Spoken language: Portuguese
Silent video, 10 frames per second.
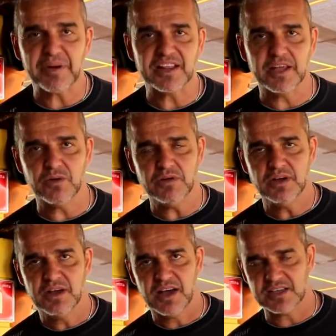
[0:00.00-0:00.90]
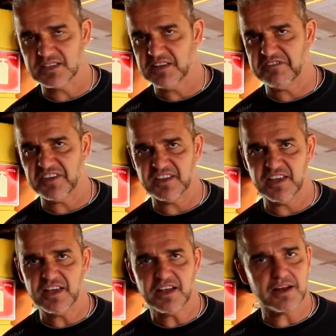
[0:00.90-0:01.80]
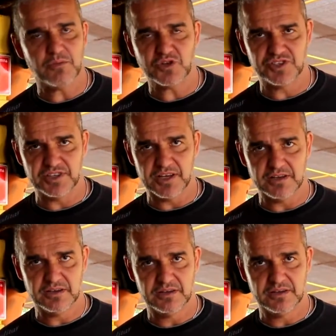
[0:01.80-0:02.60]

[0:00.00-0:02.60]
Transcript: aprendeu a se defender na mordida.